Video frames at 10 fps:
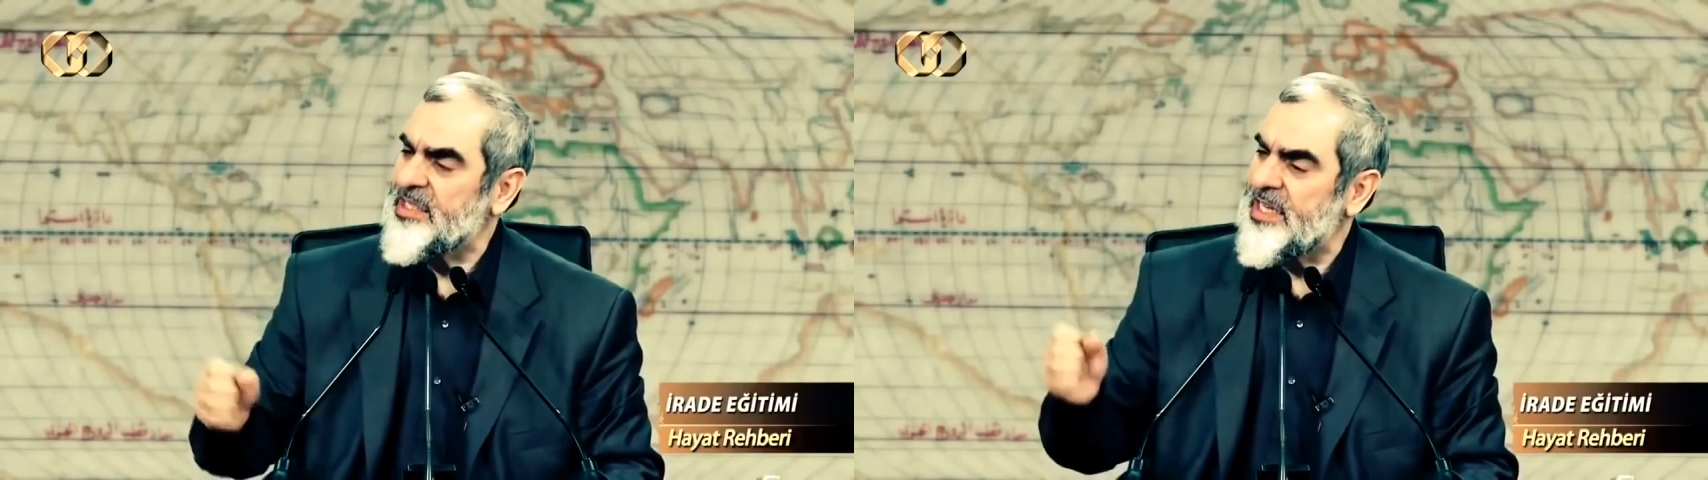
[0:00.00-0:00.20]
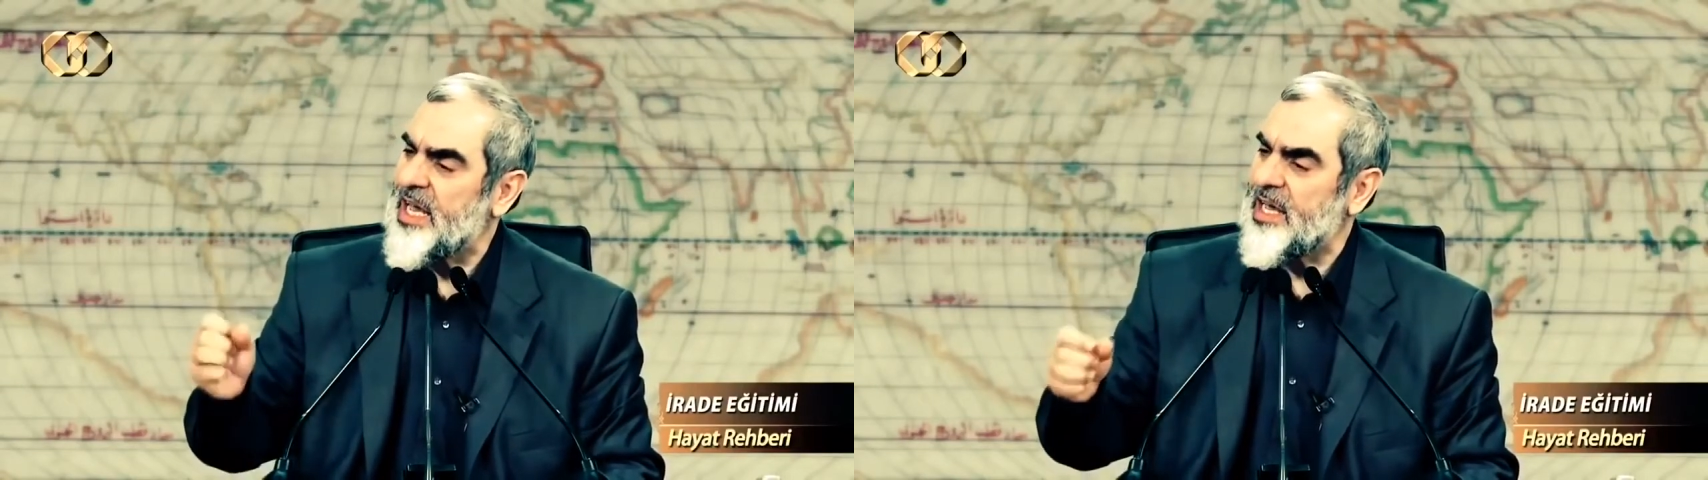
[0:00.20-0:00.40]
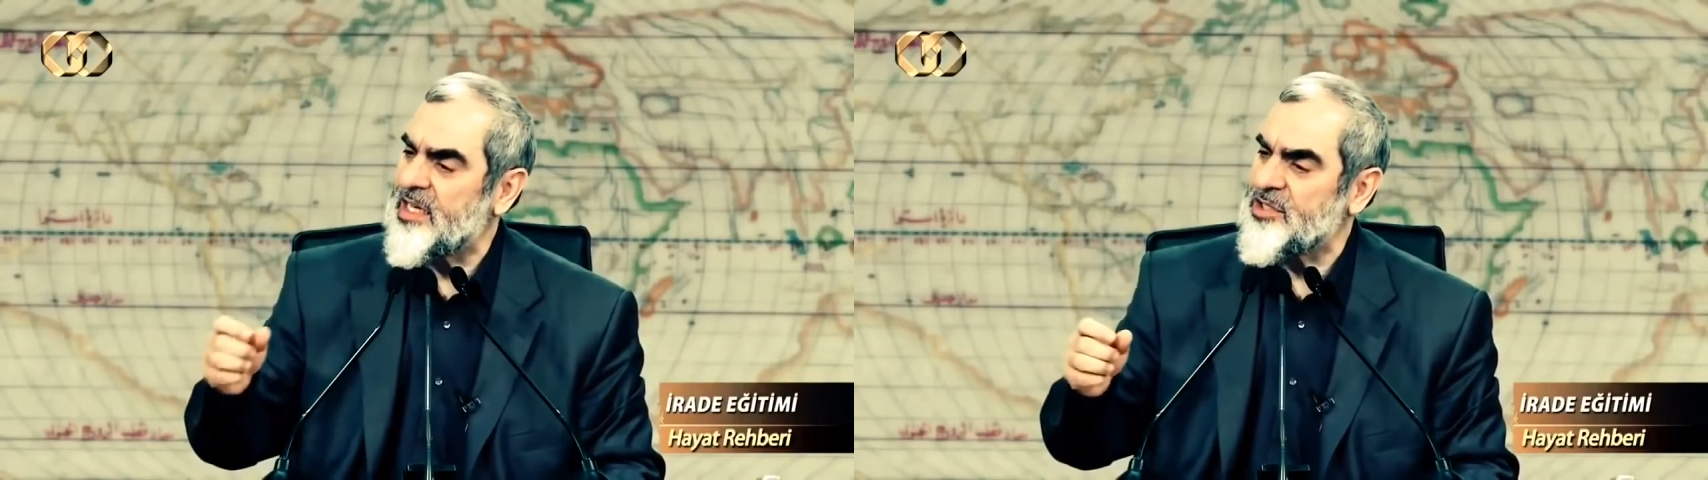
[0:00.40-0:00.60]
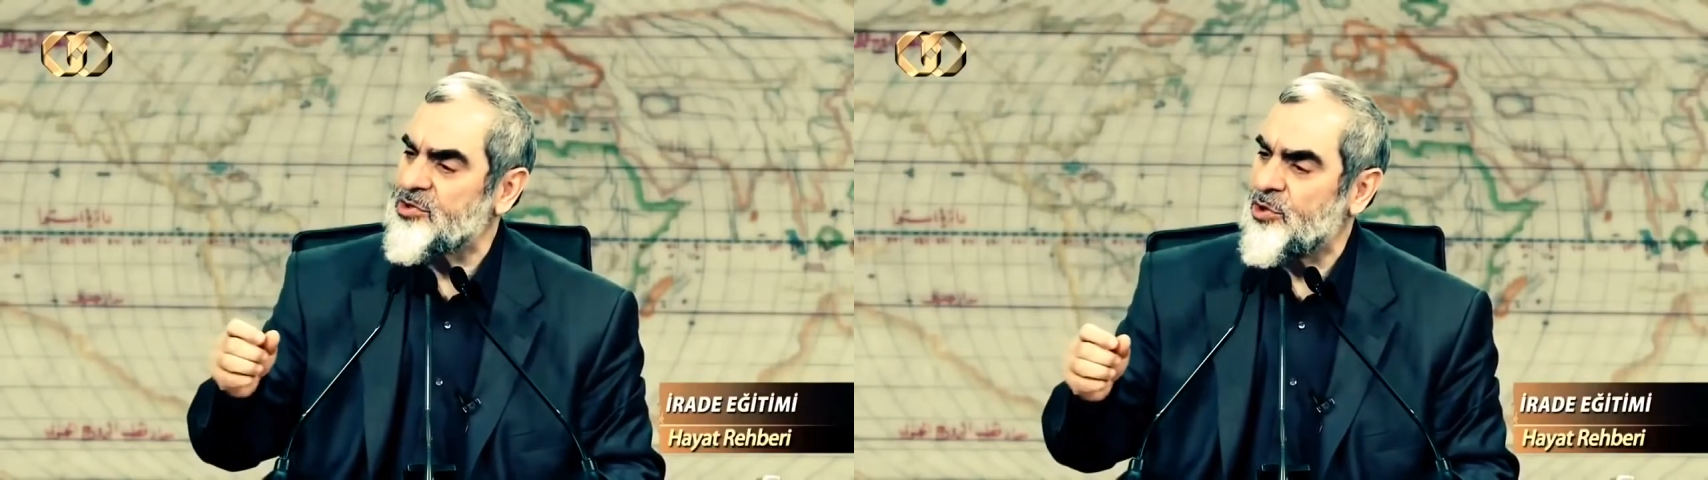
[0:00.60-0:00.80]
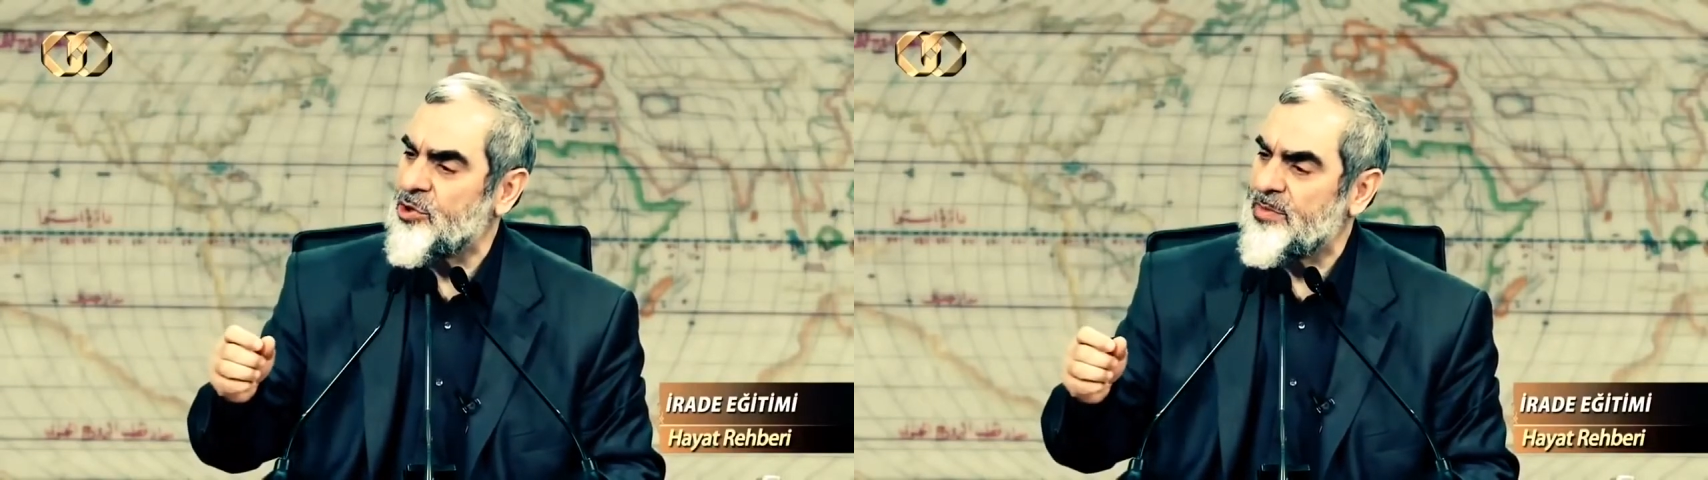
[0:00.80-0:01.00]

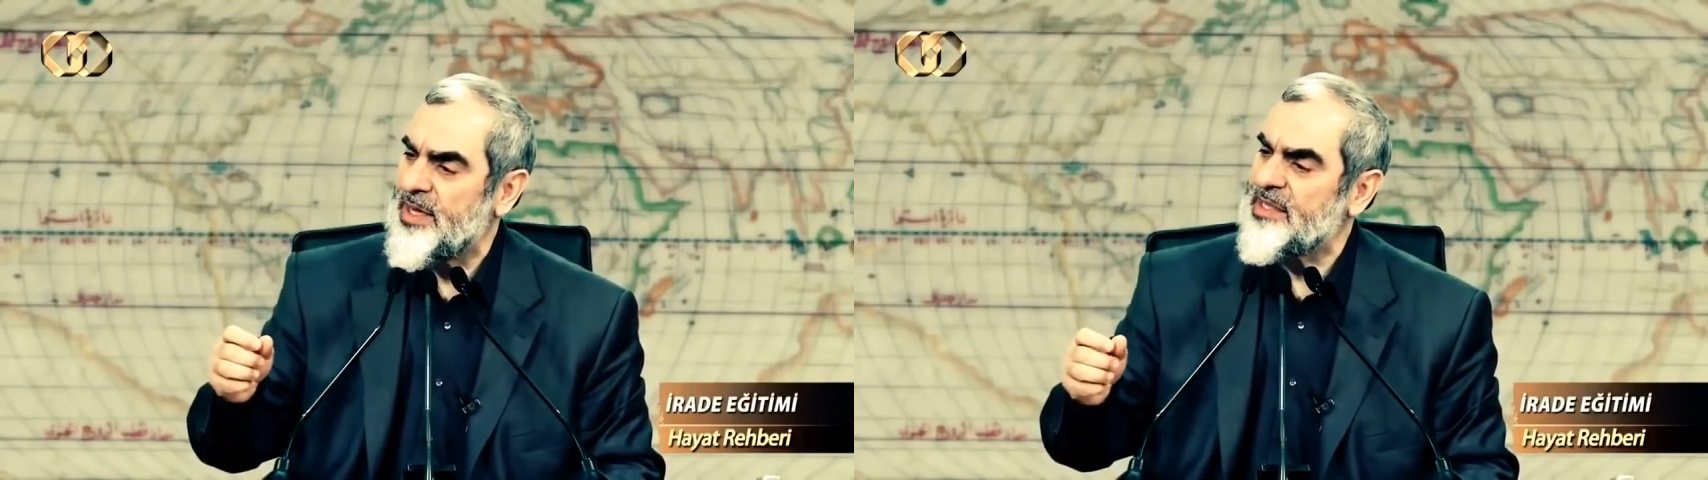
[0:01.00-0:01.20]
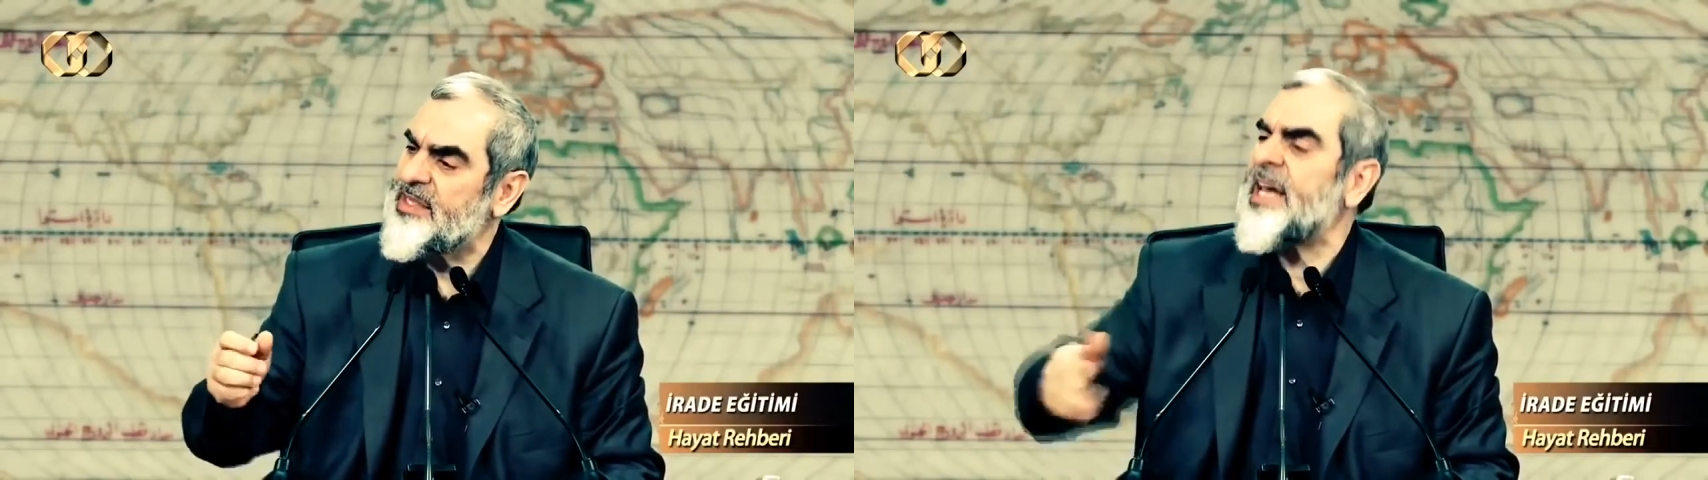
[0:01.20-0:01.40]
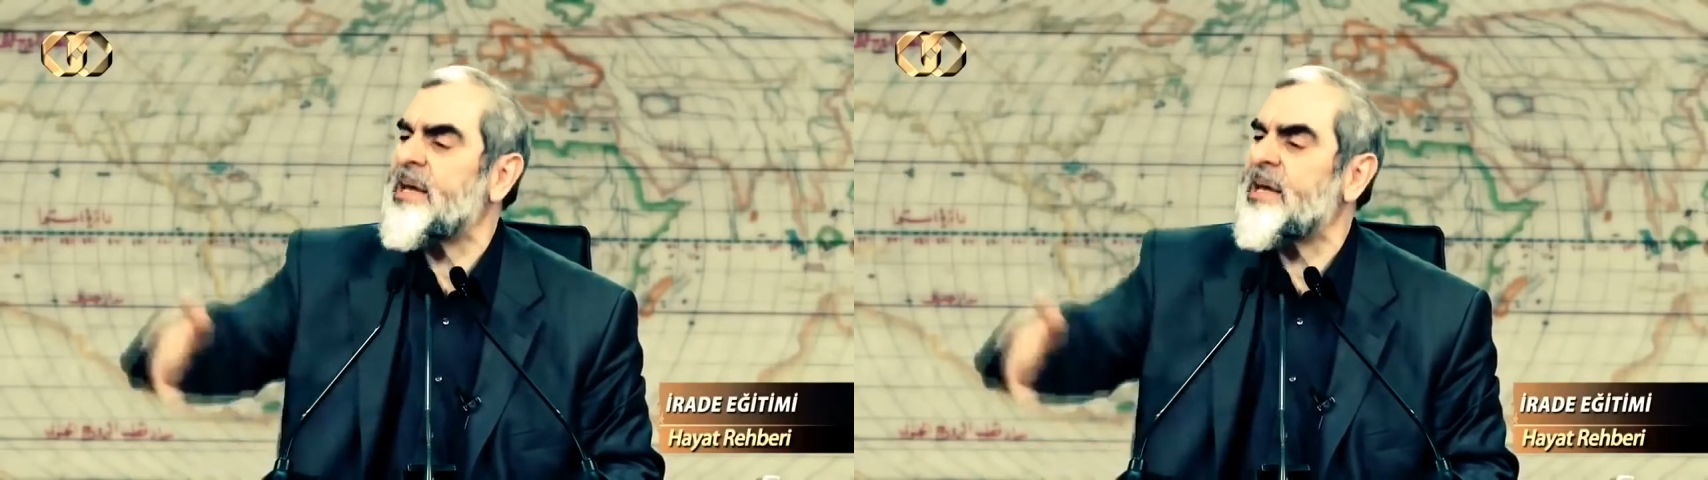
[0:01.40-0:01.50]
tiryakisi olmaya